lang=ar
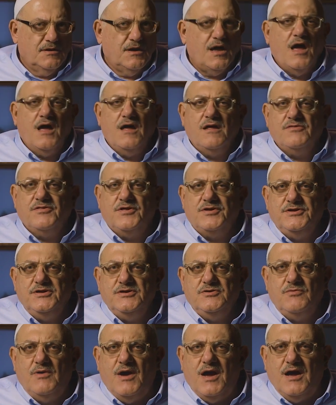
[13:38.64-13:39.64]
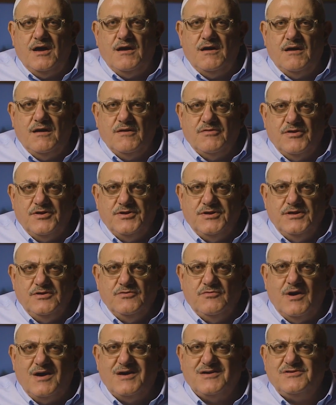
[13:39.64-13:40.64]
غاضني
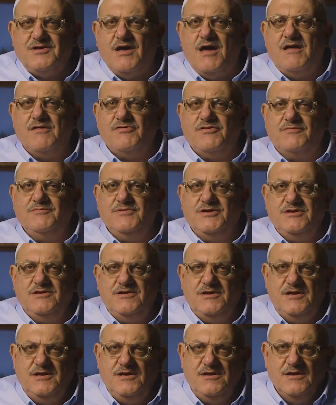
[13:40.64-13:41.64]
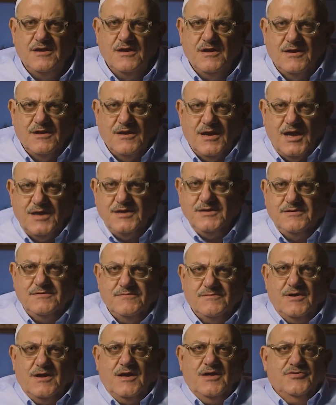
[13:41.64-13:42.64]
وأغاضني واغتاظ مني
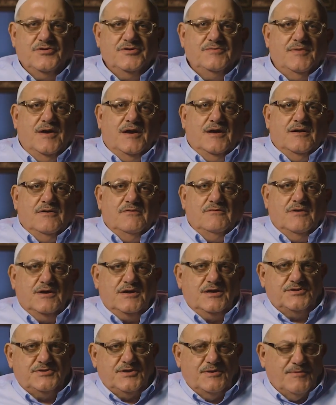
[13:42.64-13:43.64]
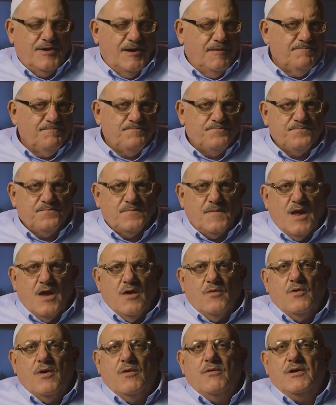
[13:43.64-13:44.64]
أي غضب وكتم
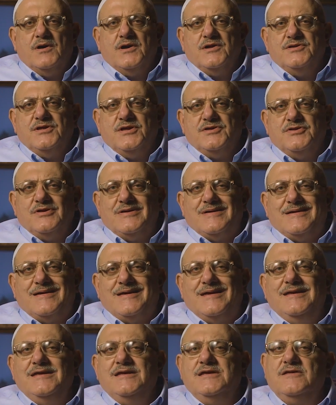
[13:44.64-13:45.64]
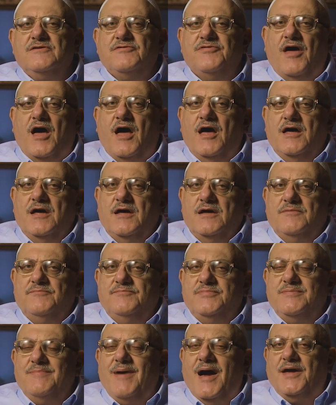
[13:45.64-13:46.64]
ووردت غيظة
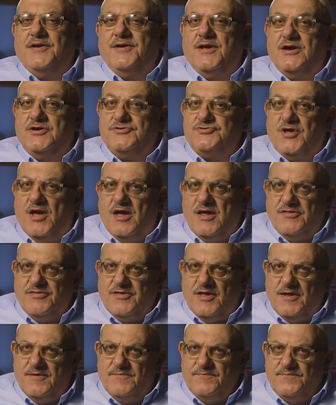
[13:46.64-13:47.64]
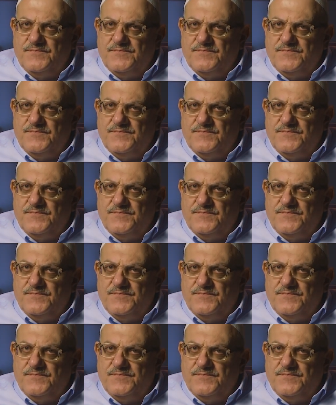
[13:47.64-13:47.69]
بمعنى اغتاظة